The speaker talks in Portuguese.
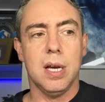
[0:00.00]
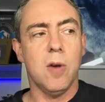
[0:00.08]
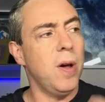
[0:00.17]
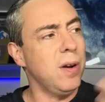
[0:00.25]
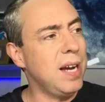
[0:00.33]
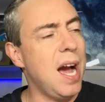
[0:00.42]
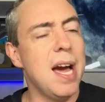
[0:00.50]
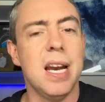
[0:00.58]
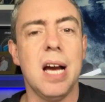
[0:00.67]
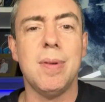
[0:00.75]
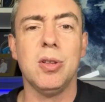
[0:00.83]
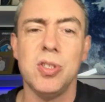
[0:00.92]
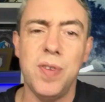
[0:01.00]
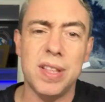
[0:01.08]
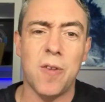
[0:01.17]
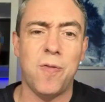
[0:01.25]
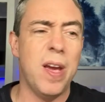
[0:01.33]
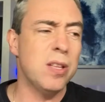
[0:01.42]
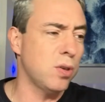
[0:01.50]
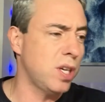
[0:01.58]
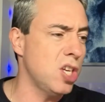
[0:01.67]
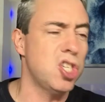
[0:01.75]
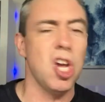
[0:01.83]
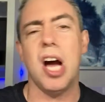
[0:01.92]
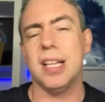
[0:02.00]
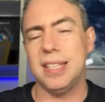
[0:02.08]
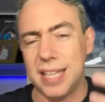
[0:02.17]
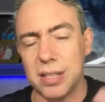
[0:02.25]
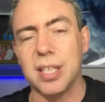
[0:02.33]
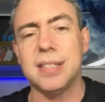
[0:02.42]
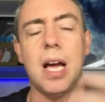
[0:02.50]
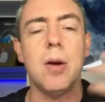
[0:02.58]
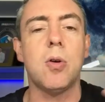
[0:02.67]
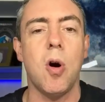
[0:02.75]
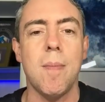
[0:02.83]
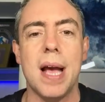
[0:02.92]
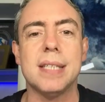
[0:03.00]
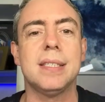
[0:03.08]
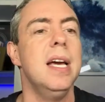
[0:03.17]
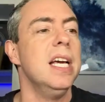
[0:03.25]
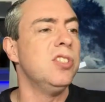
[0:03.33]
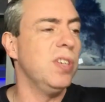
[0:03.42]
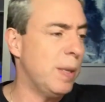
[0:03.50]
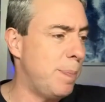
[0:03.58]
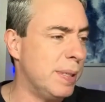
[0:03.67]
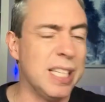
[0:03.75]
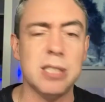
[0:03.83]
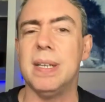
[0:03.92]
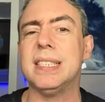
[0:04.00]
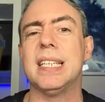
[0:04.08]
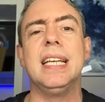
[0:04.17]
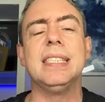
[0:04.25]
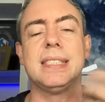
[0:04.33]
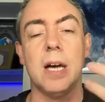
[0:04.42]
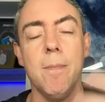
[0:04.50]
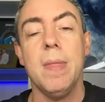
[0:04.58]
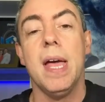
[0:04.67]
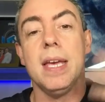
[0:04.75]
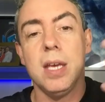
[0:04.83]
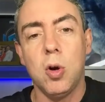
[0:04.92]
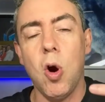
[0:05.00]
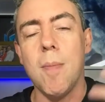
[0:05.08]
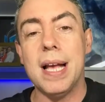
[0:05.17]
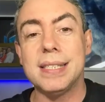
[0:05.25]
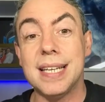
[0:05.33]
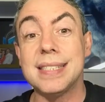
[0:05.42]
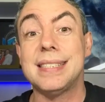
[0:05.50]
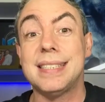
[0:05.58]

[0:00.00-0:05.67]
Eu falo, caramba, não devia ter feito, que idiota, e tal, tal, tal, e começa, devia ter prestado mais atenção, e começa a